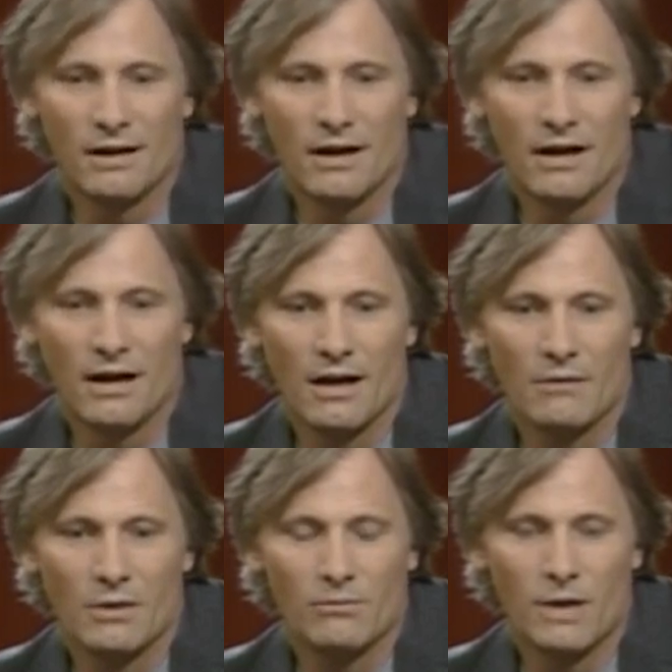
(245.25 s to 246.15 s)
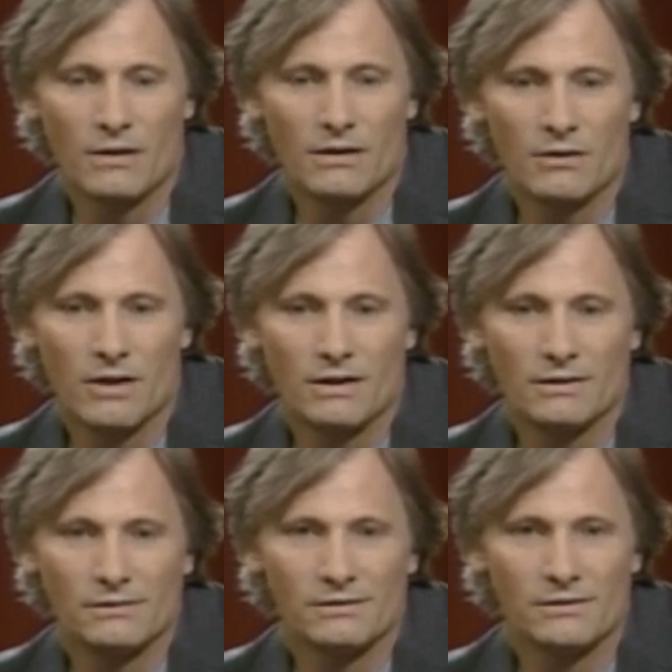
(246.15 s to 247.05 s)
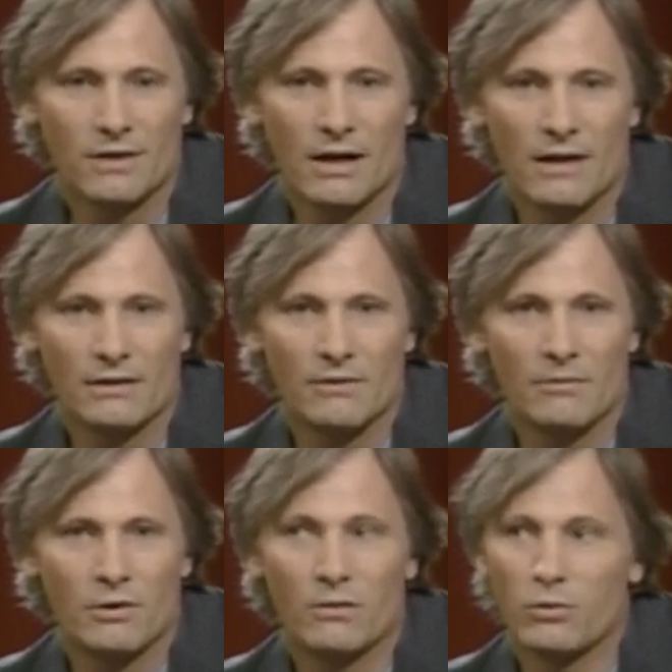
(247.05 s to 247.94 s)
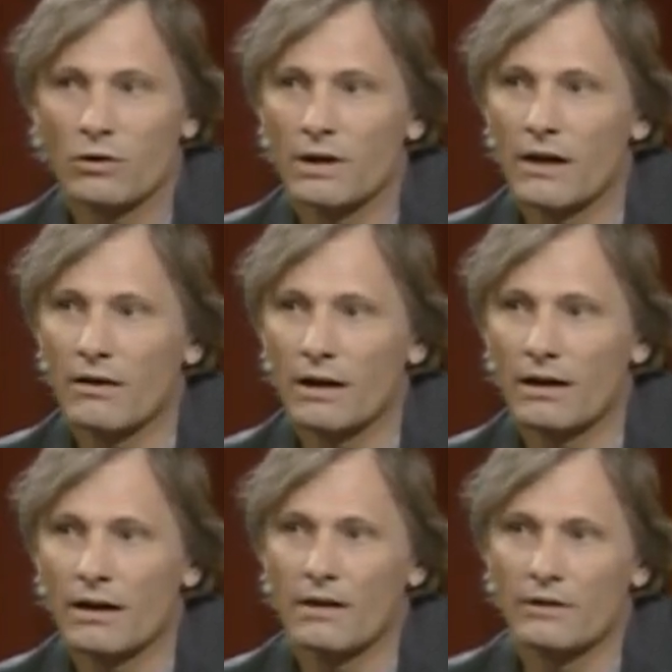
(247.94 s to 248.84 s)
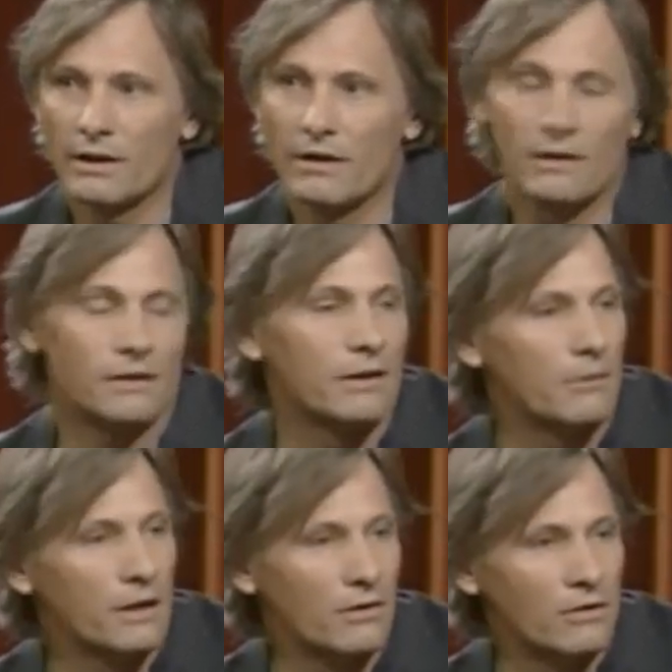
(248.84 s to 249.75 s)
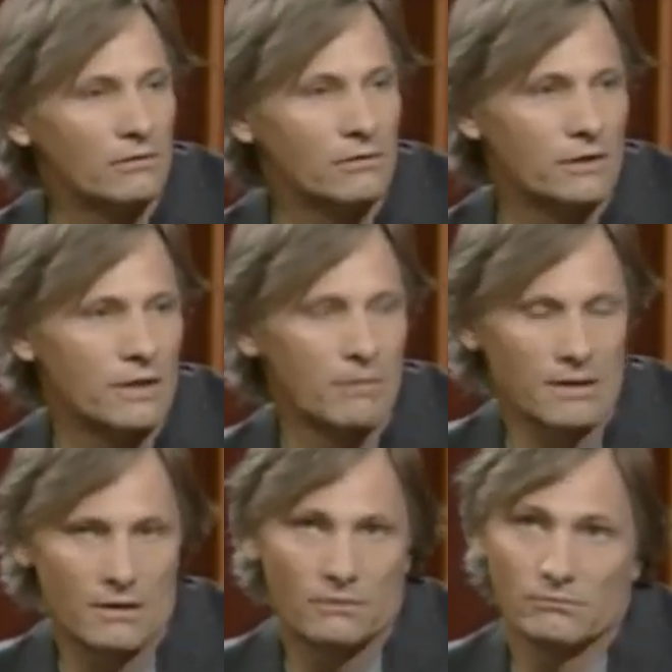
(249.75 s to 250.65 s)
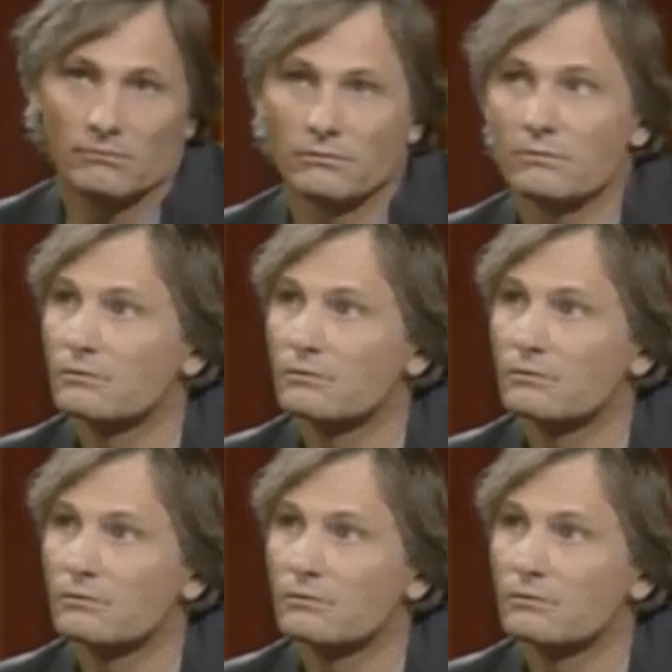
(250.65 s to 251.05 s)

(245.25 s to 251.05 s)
a ver un partido ahí. Es una lástima. Pero por cábala, cada vez que, vengo, o sea, pasaron